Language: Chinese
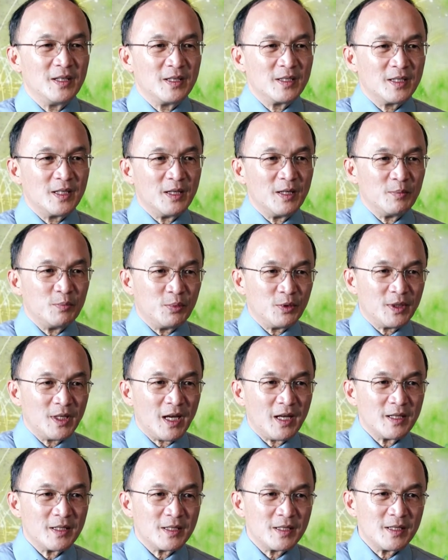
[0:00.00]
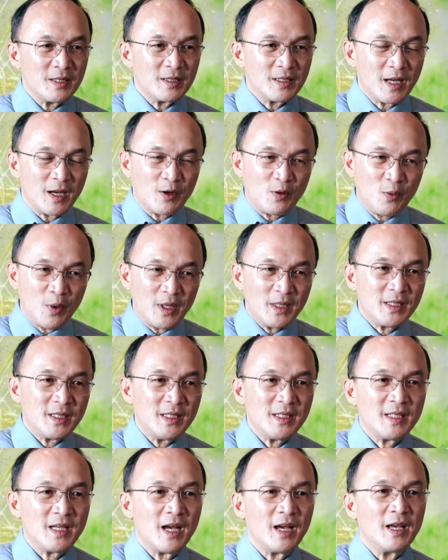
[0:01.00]
这不但是在关系
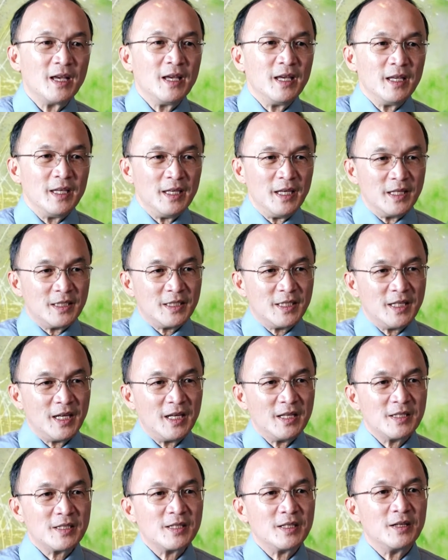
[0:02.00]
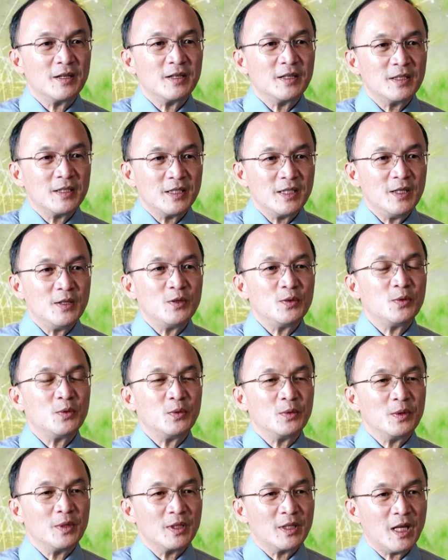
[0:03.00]
上。也牵涉进
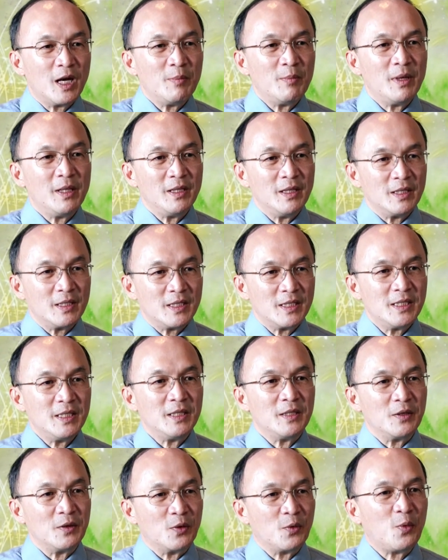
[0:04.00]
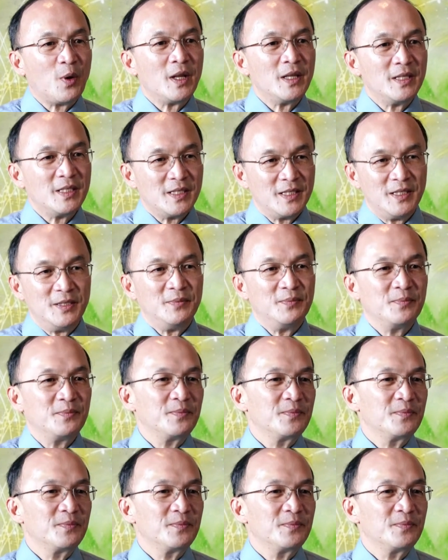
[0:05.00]
入他们的性关系。